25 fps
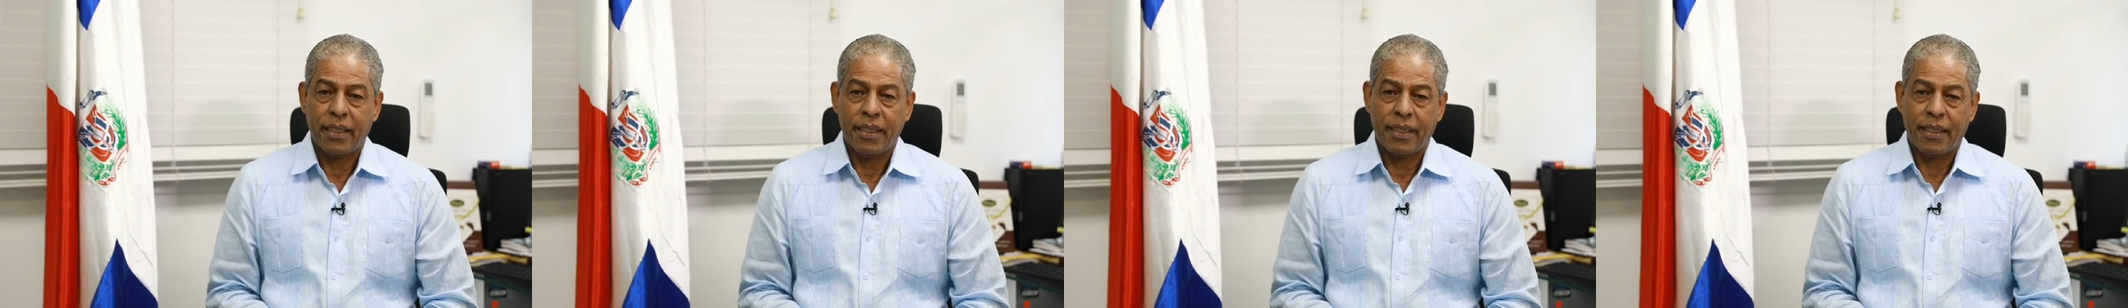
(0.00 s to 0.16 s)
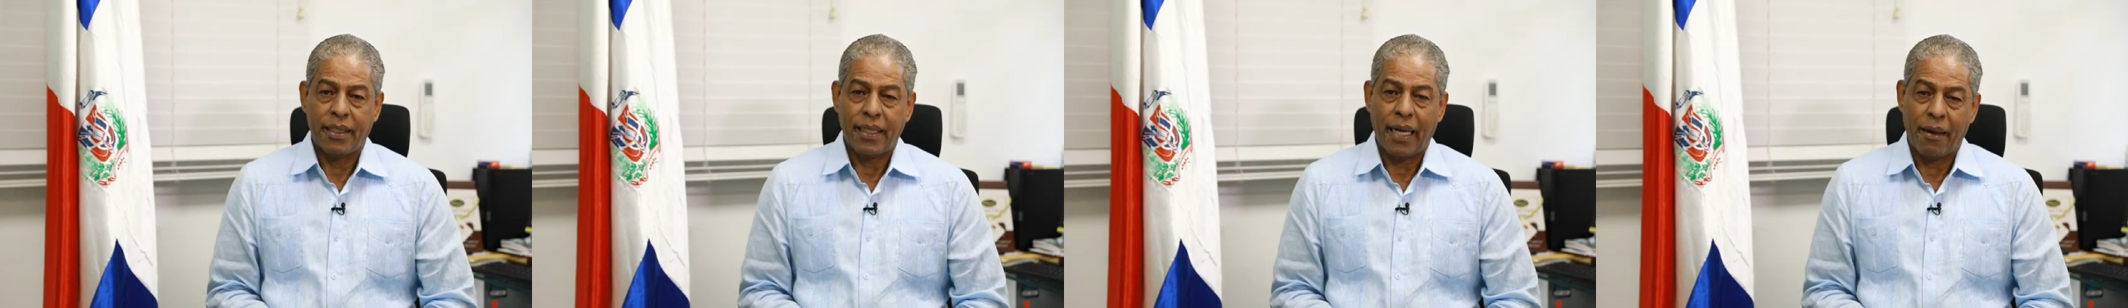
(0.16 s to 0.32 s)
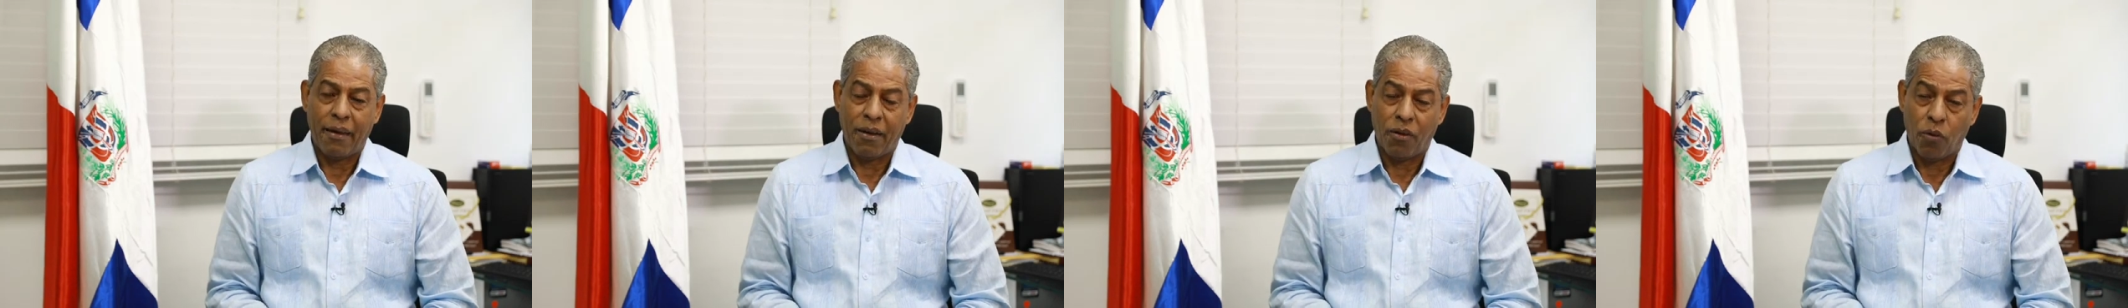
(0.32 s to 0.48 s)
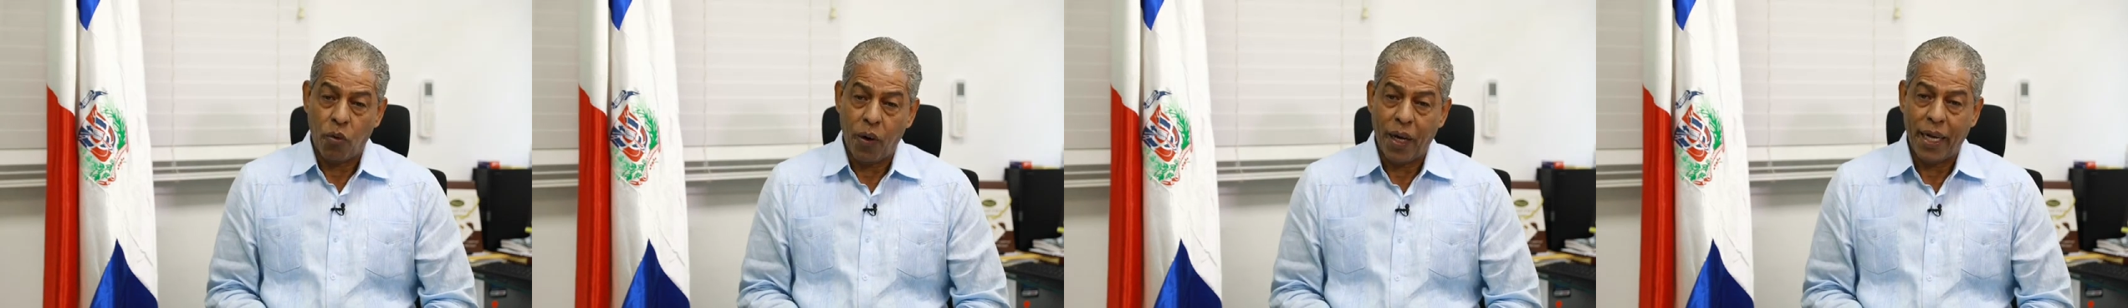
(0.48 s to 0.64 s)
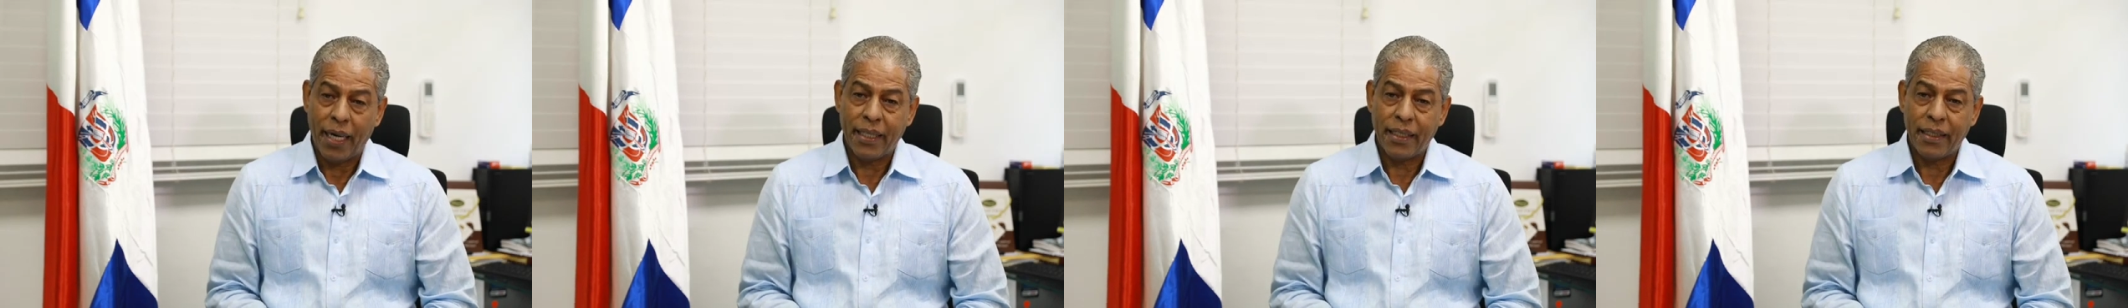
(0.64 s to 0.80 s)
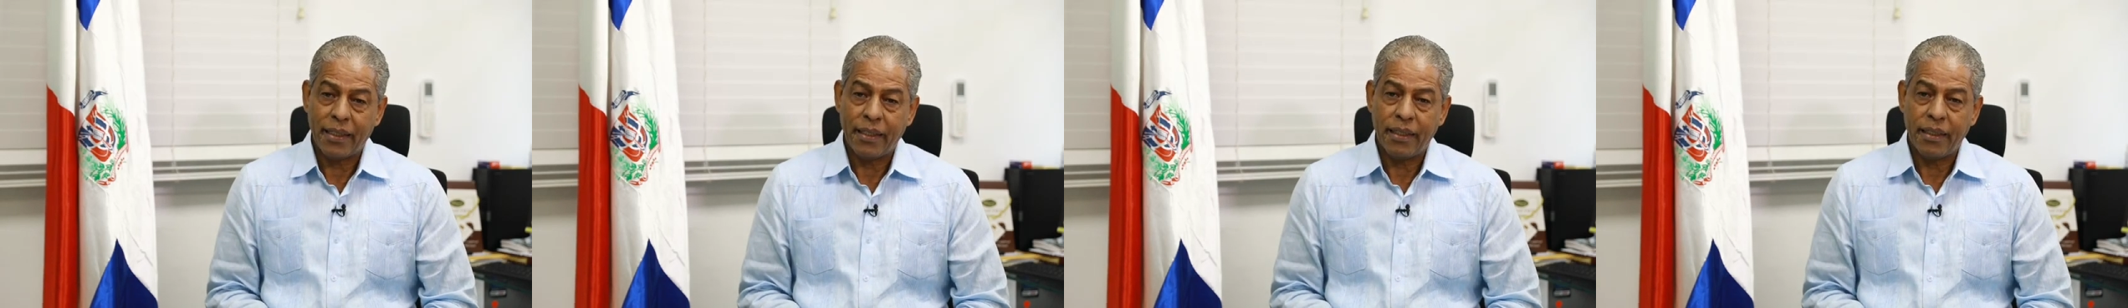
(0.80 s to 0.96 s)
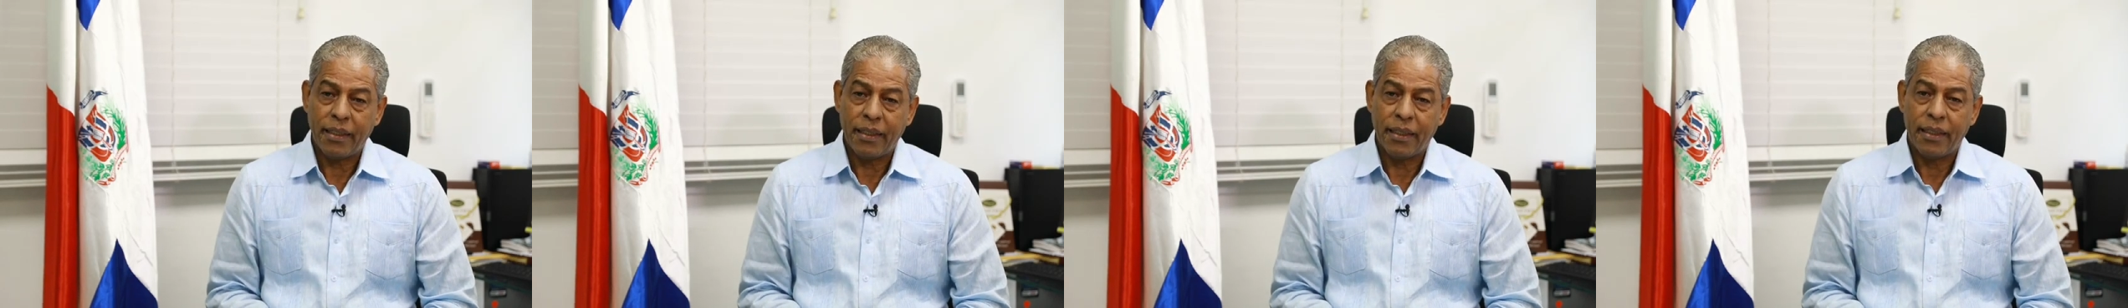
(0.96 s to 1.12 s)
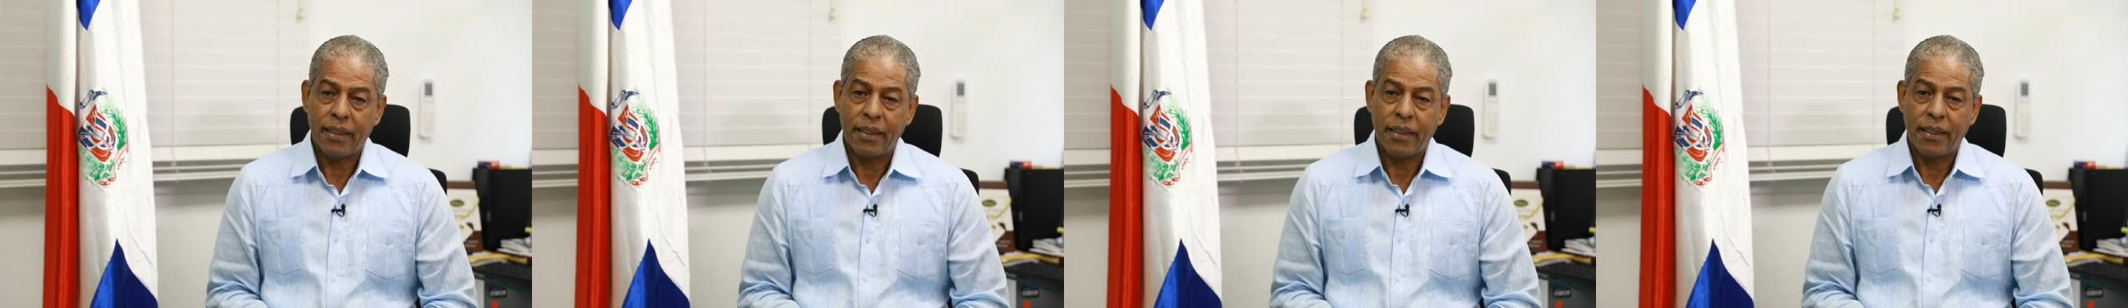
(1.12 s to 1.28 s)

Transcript: San Juan,